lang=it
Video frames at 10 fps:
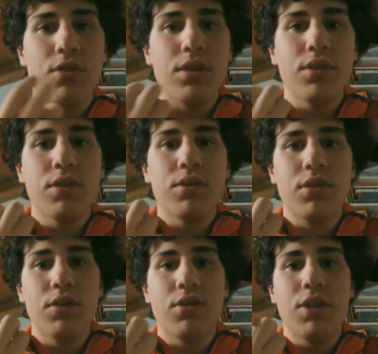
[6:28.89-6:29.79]
quando
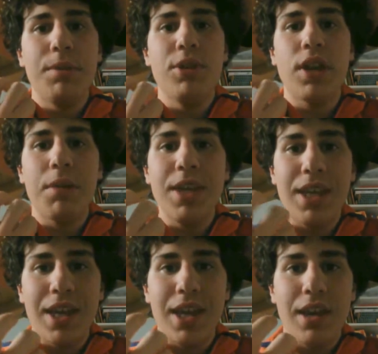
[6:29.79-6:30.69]
sono con le migliori
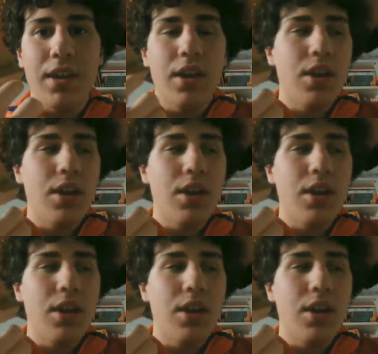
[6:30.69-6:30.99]
amiche